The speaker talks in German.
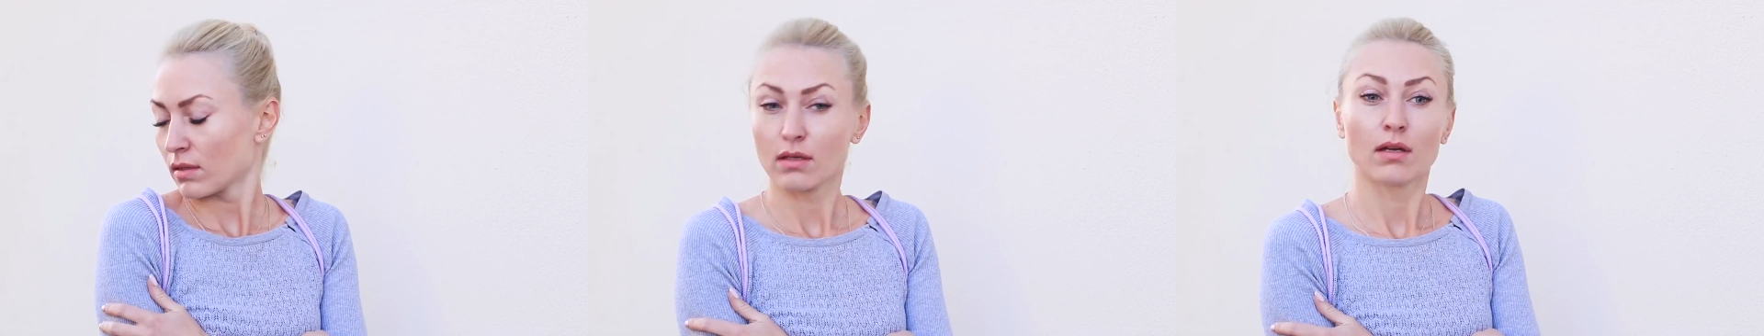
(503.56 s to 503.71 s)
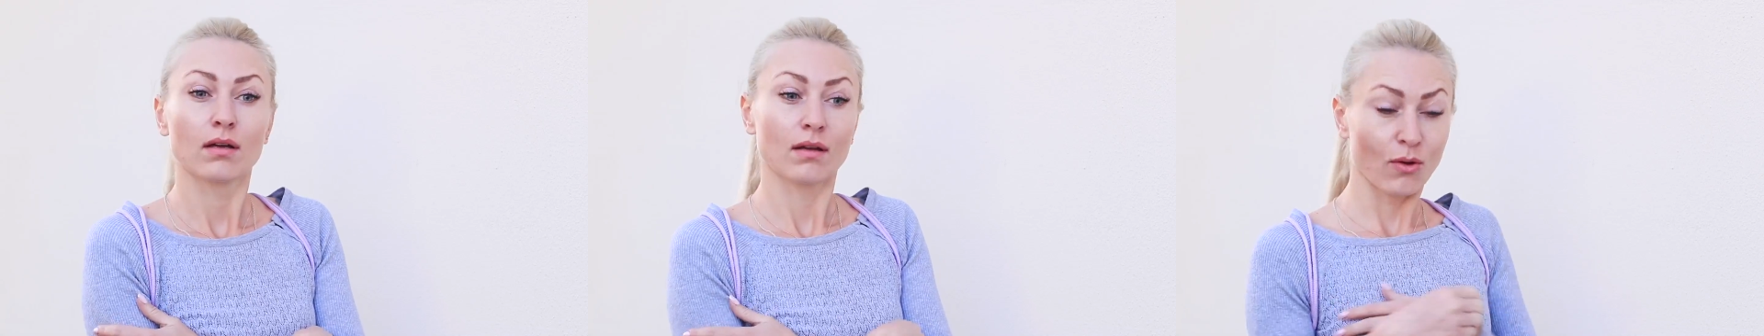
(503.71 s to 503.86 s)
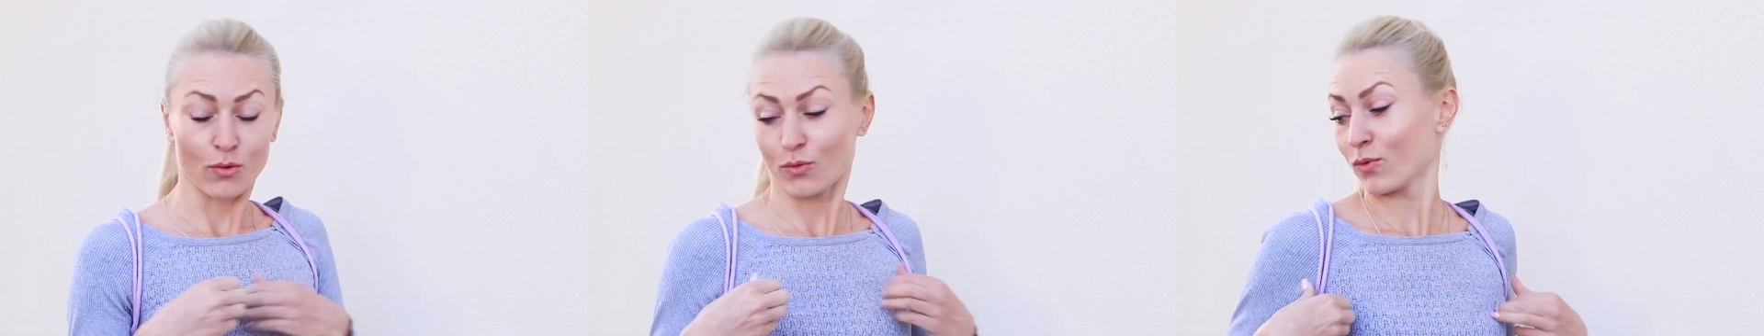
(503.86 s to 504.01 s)

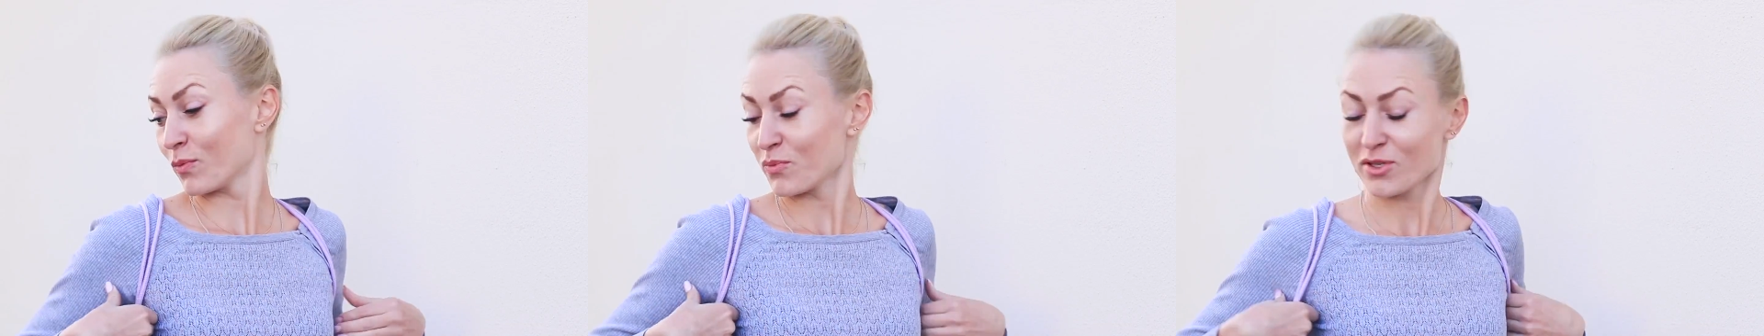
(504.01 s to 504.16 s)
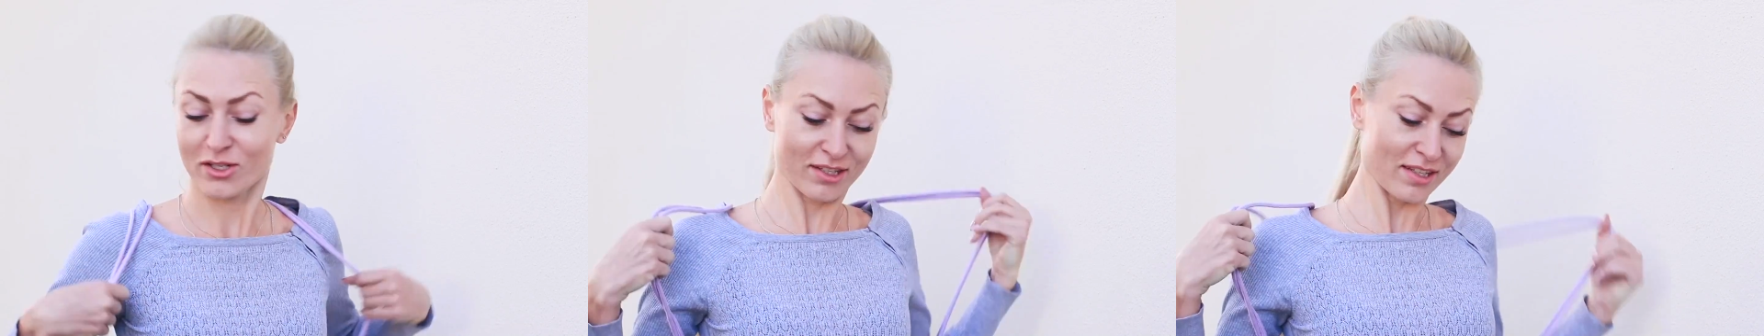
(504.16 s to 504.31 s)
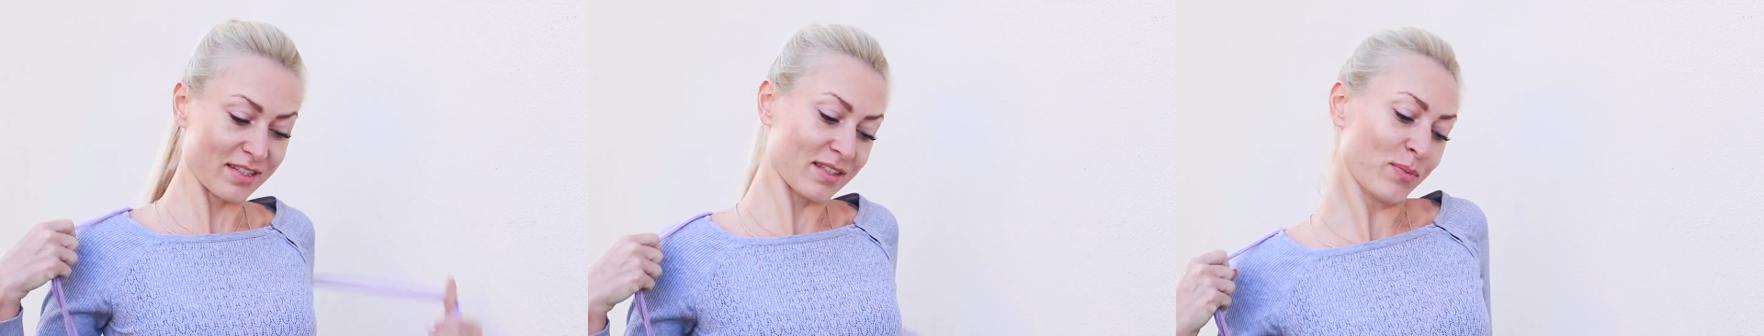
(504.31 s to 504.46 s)
Glück habe ich
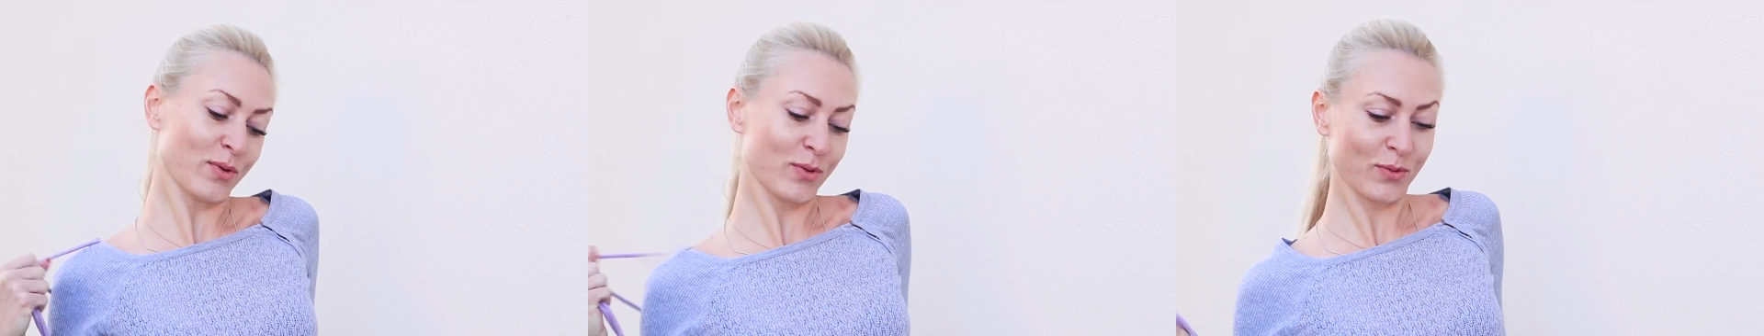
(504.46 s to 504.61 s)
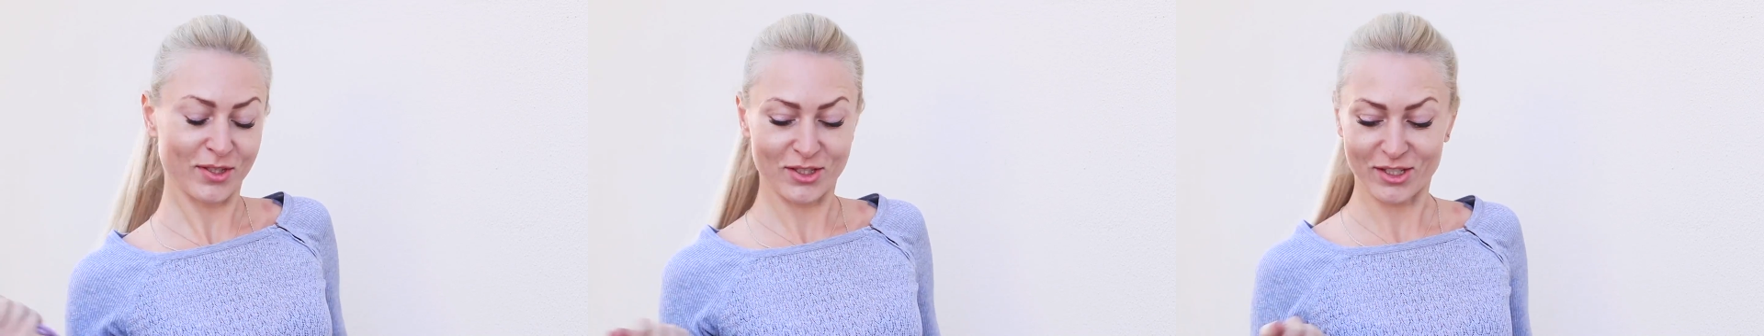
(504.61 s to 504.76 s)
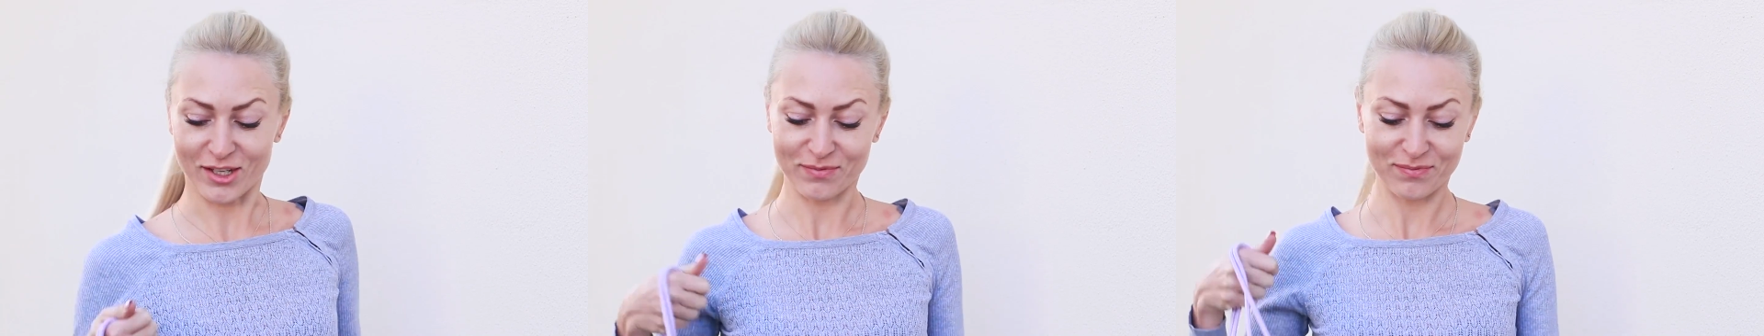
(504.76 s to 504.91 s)
eine warme
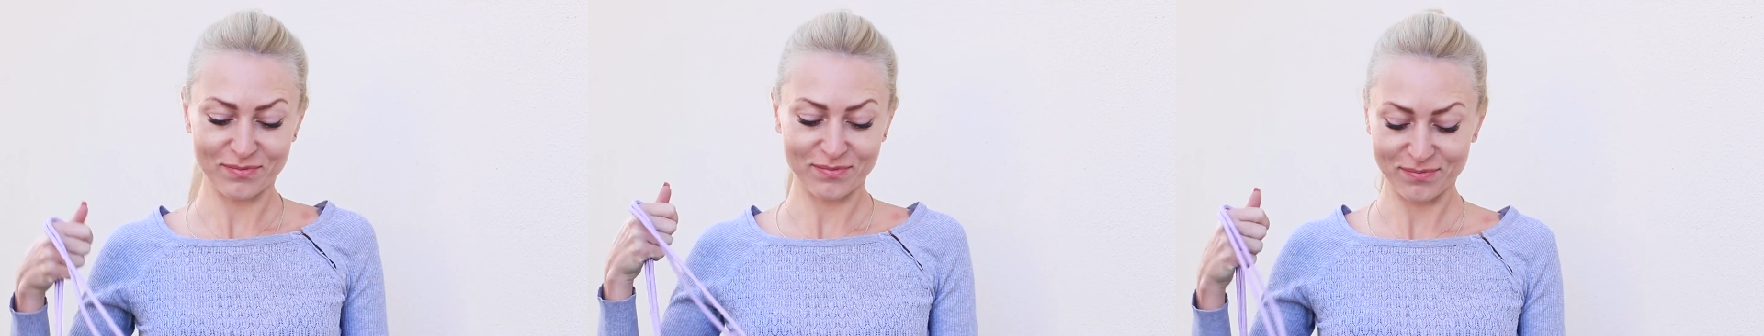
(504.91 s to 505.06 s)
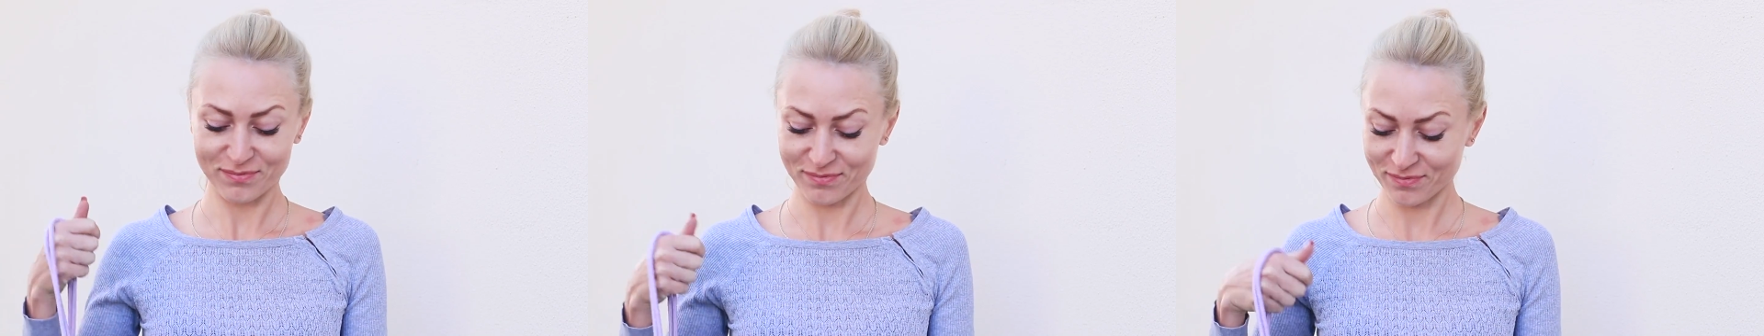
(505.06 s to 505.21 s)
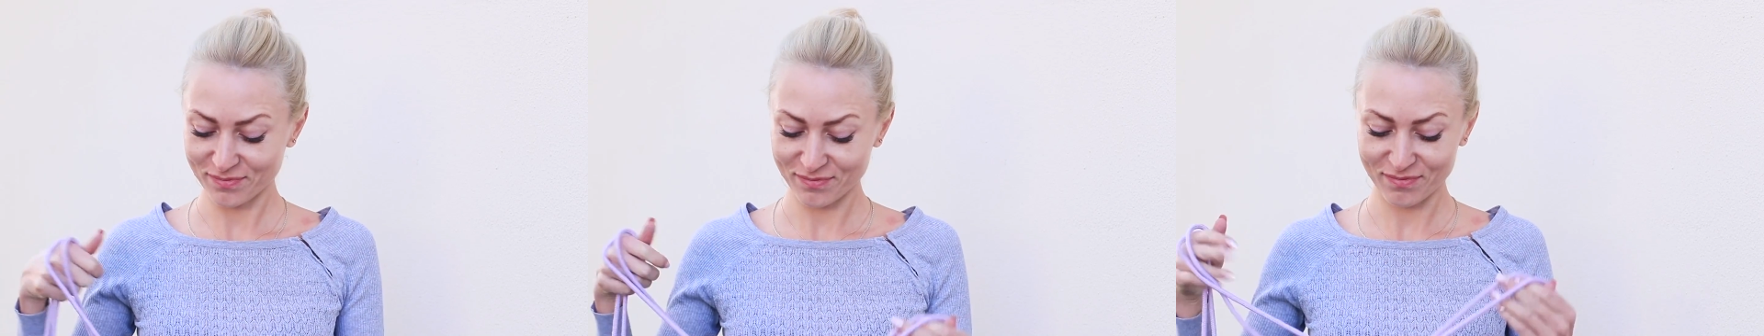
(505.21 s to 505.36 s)
Jacke in
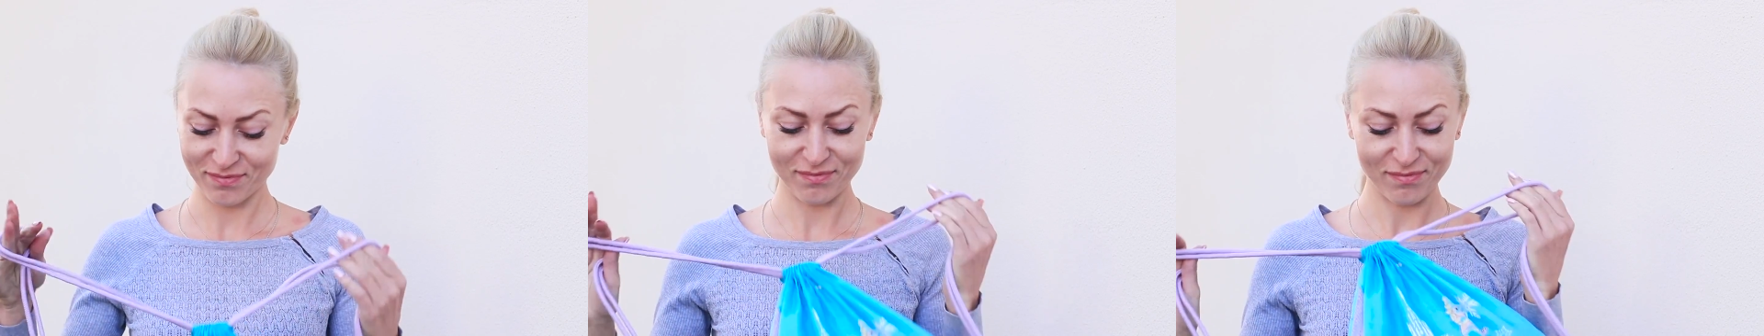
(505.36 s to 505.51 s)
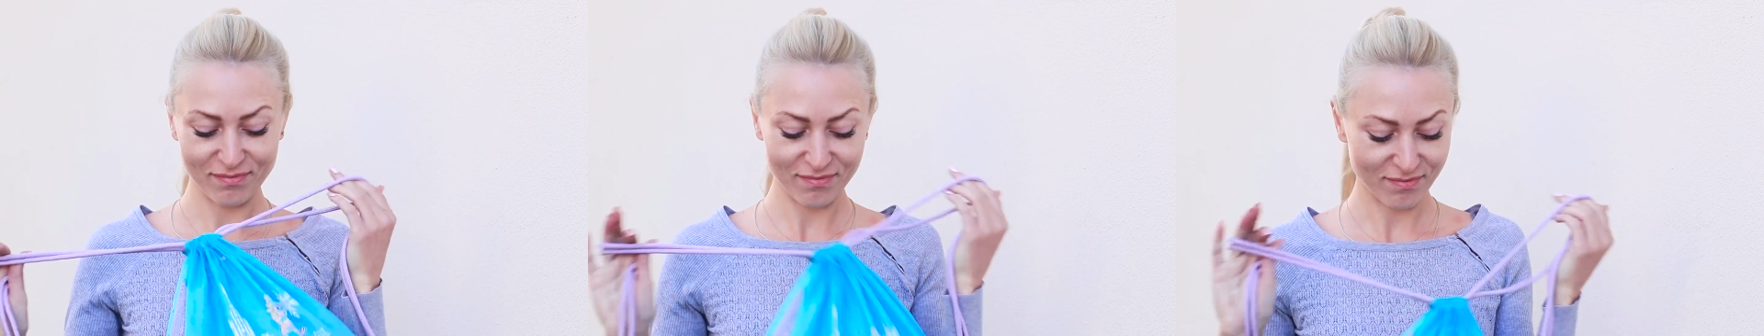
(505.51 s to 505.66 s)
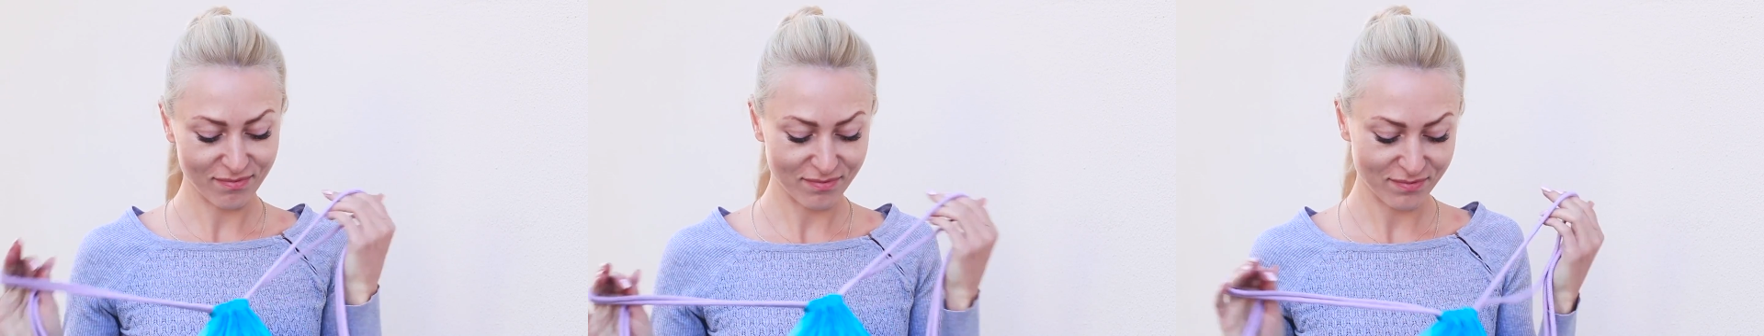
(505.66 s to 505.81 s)
meinem
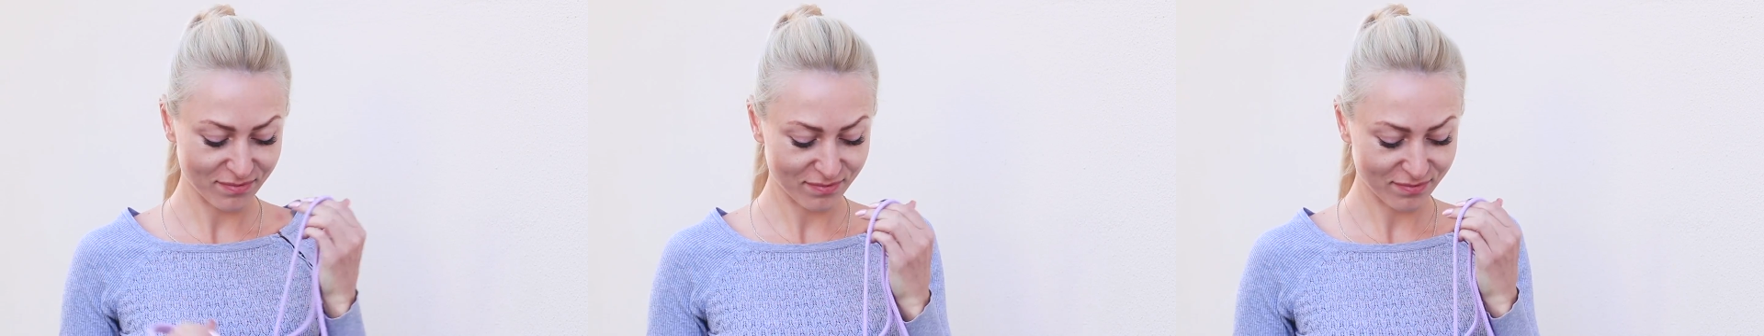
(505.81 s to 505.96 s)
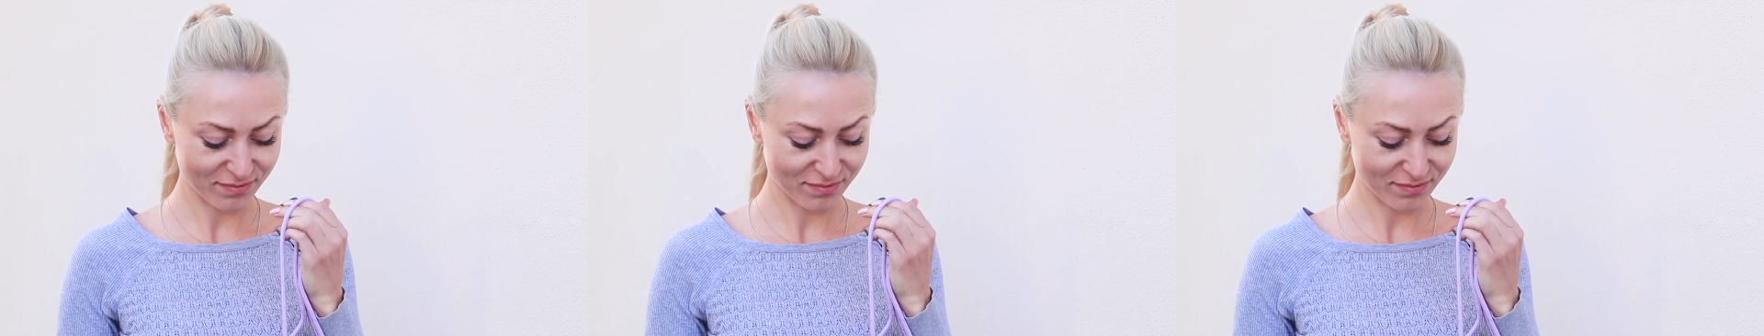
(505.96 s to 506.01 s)
Beutel.